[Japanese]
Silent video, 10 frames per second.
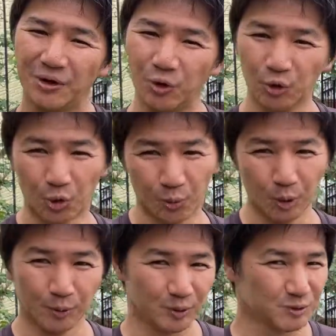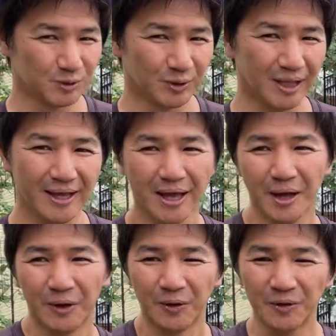いこうと思いますので、
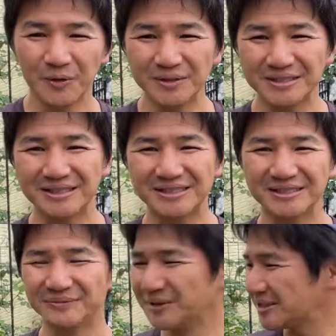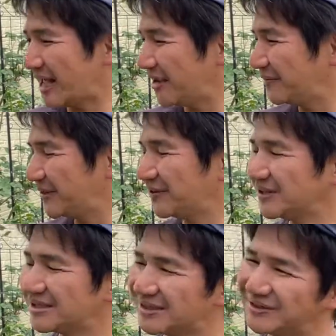本日も最後までご
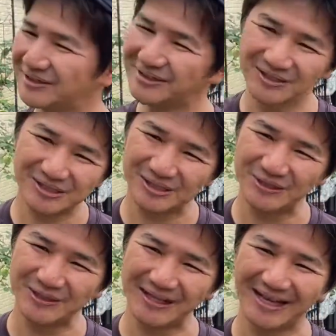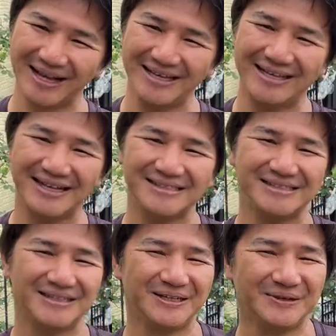視聴よろしくお願いいた
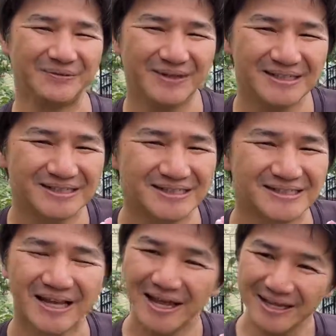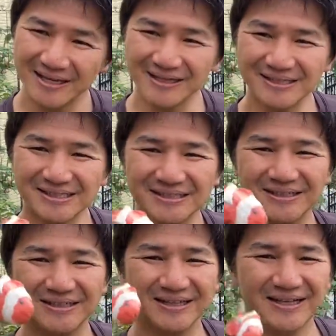します。よろしく
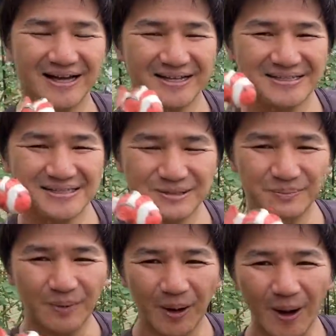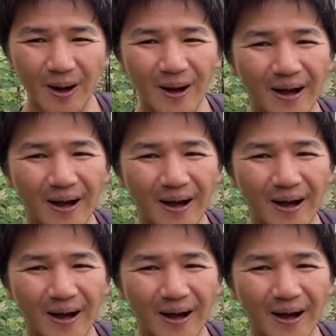お願いします。